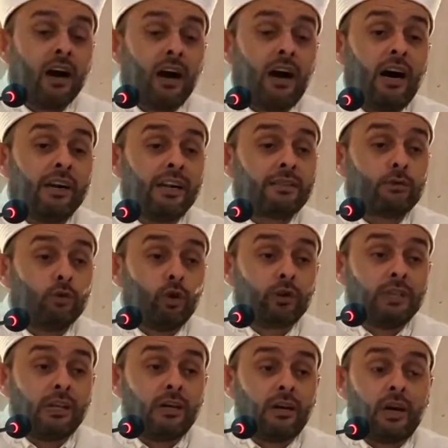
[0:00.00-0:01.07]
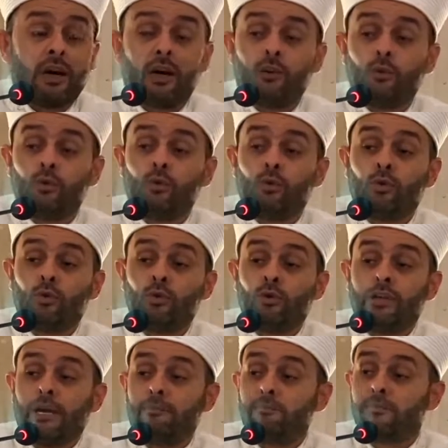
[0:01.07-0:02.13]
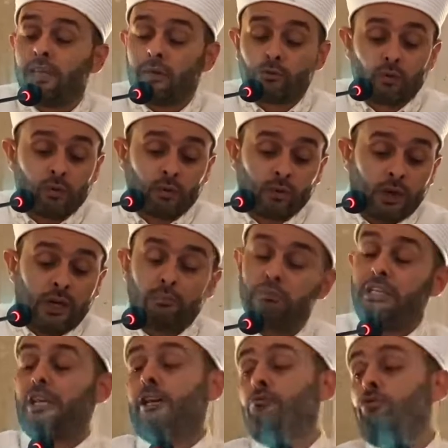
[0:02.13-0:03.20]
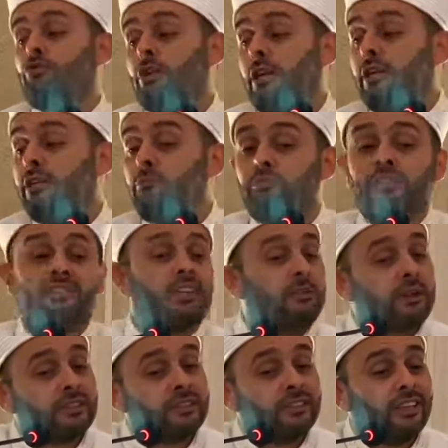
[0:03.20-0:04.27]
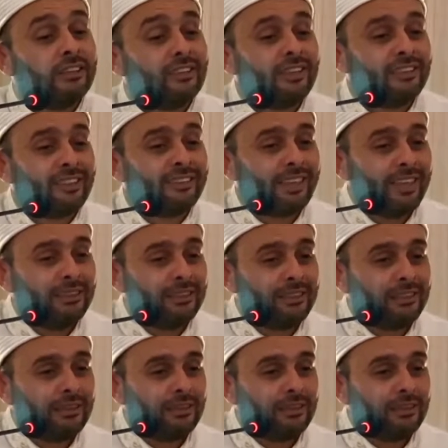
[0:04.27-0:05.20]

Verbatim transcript: ayet diyor ki kalu lem neku minel musallin. Biz namaz kılanlardan değildik.